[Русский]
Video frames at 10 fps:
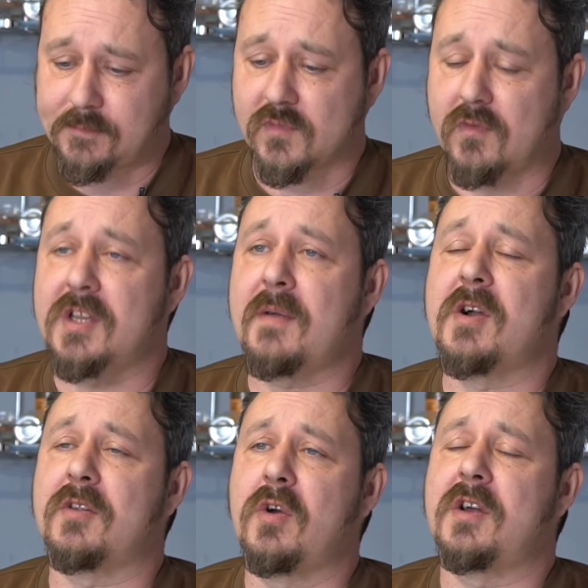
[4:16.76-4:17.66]
В этом
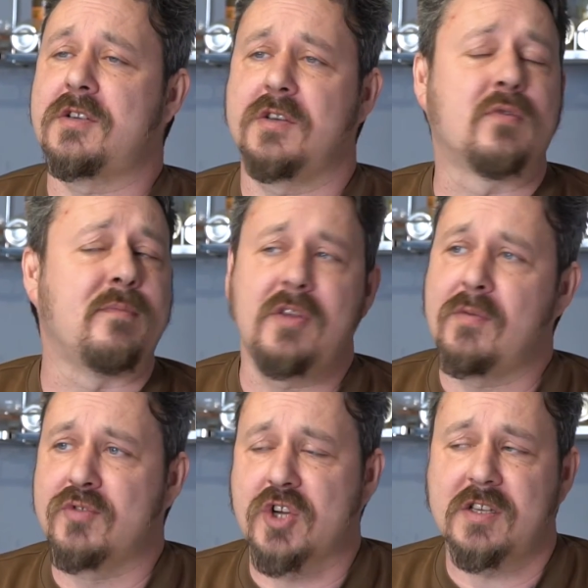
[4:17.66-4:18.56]
году я рассчитываю
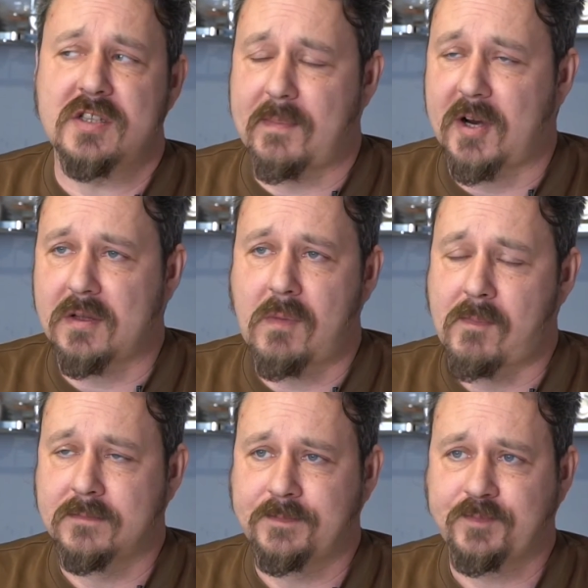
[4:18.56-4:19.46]
минимум 6 набрать.
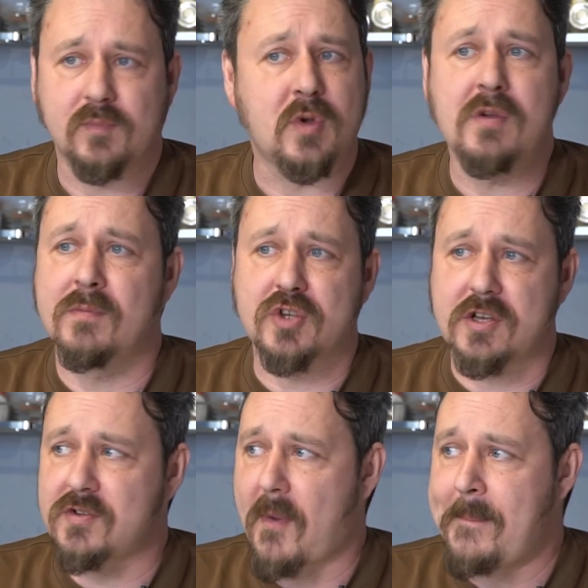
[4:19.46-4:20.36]
Минимум 6.